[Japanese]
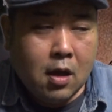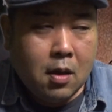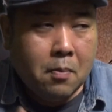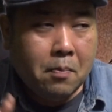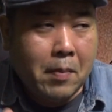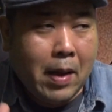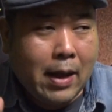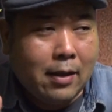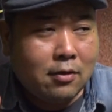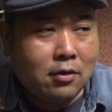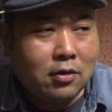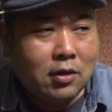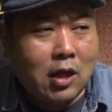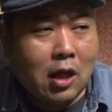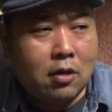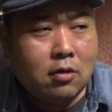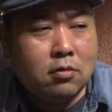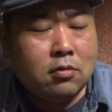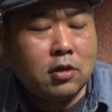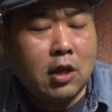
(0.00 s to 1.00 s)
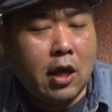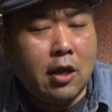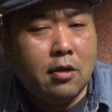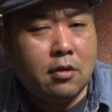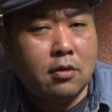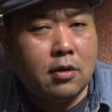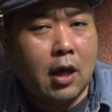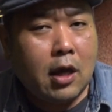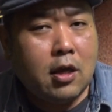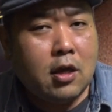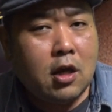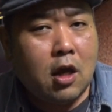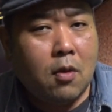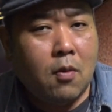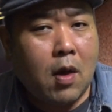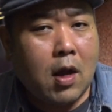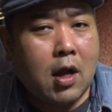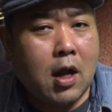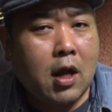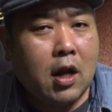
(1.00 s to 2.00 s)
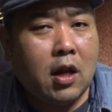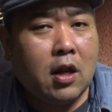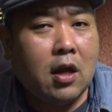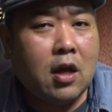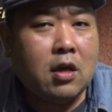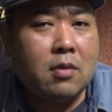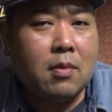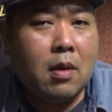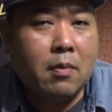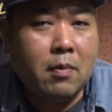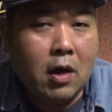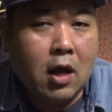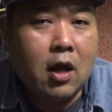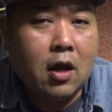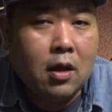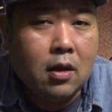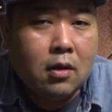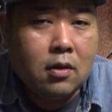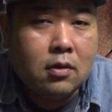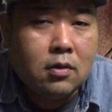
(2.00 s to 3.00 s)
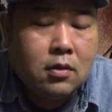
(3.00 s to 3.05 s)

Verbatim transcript: 全く展開がわからないまま、